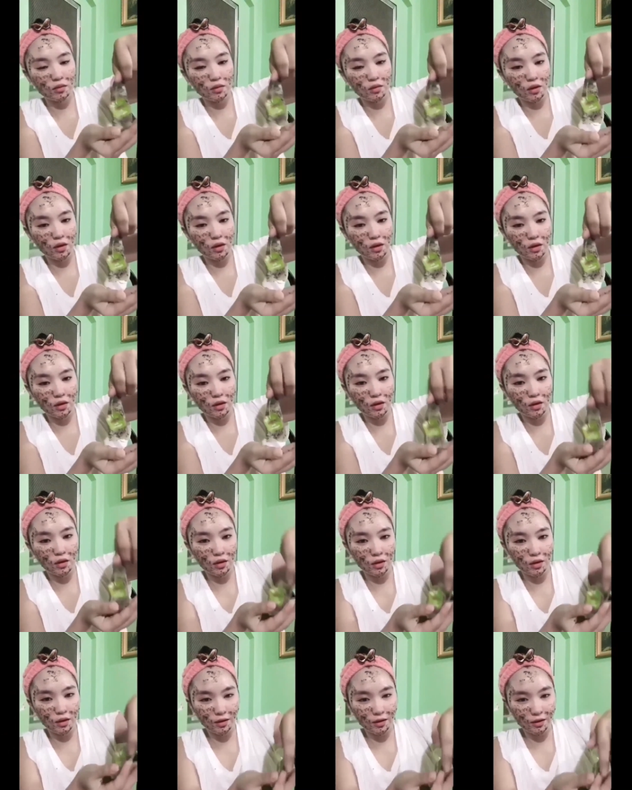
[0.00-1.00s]

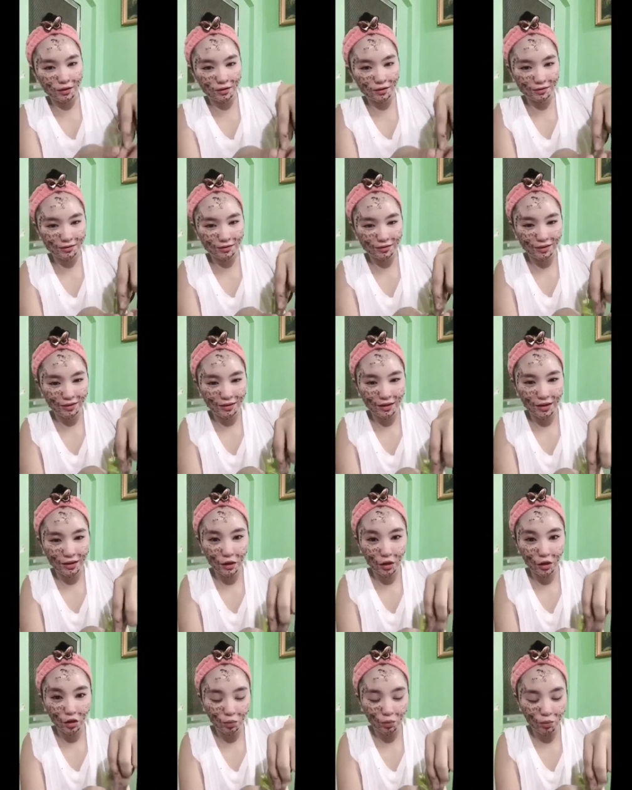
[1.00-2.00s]
Ayan.
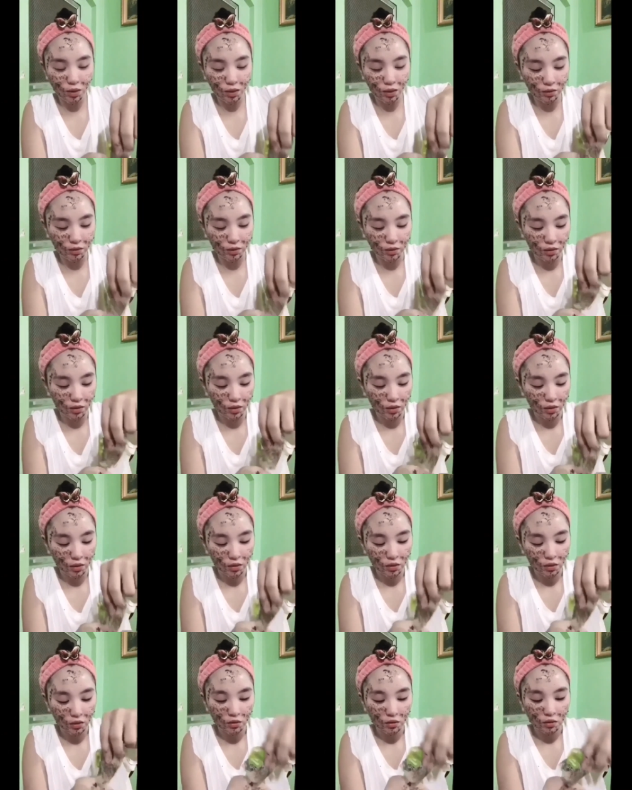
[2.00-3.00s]
Ganyan ba?
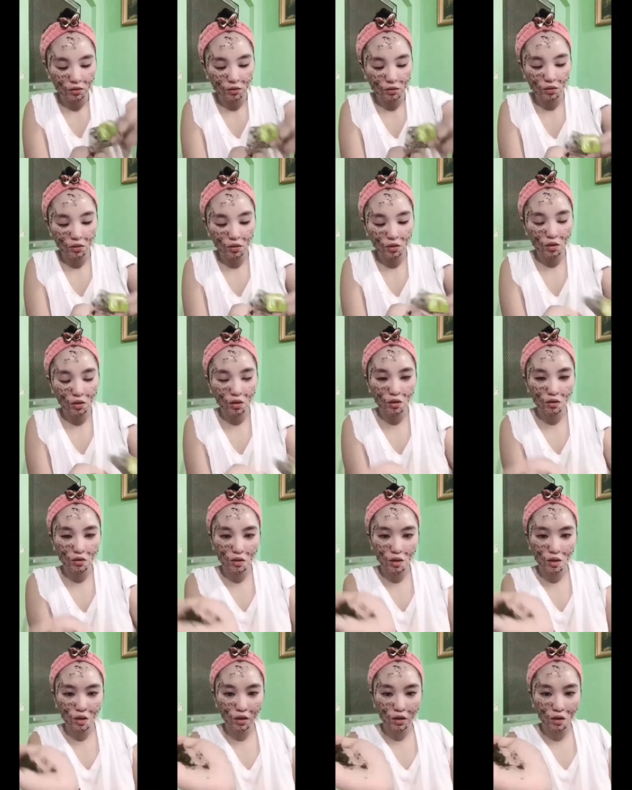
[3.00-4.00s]
So,
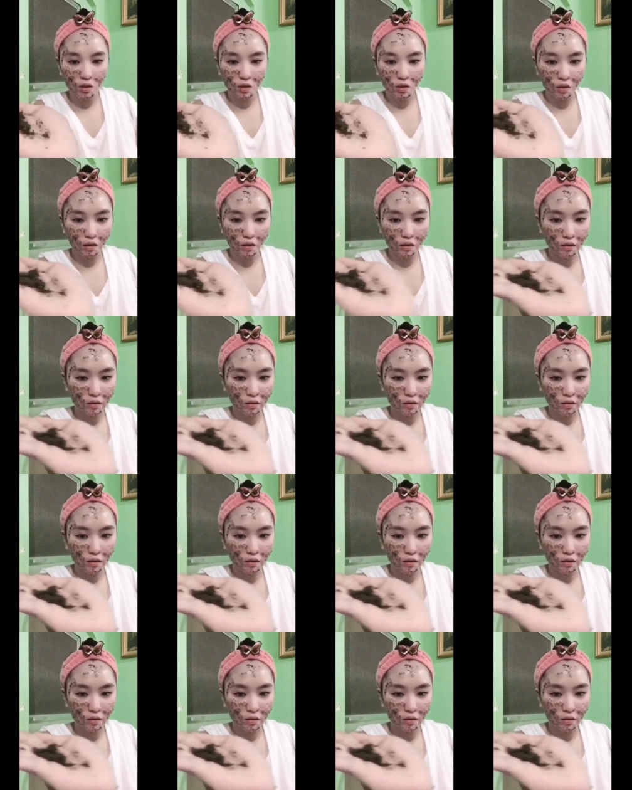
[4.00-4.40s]
excited na